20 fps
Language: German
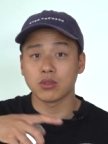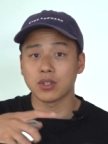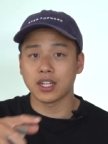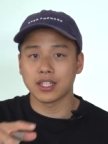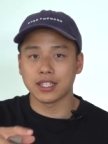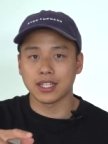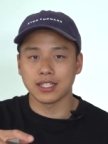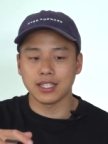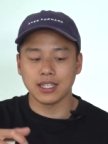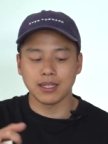
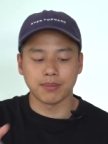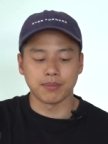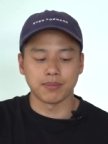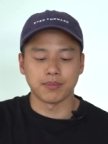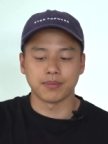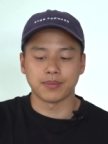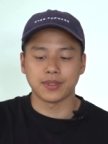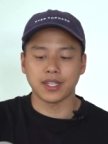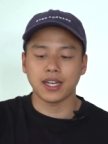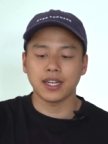oder
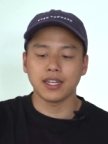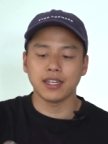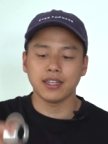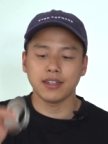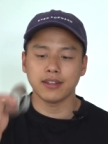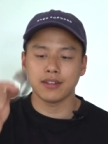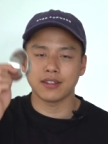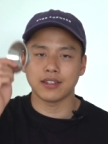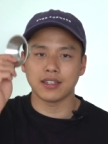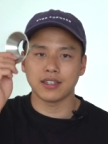daneben.
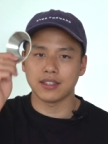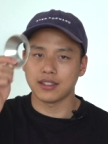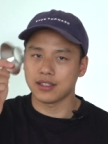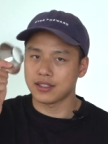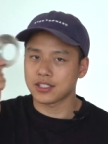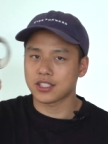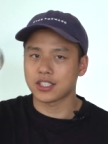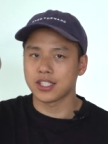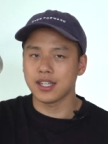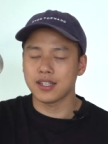Daher
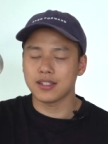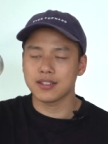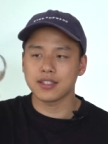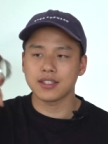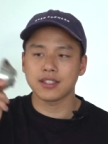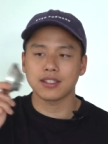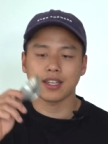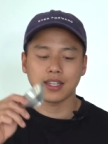stellte sich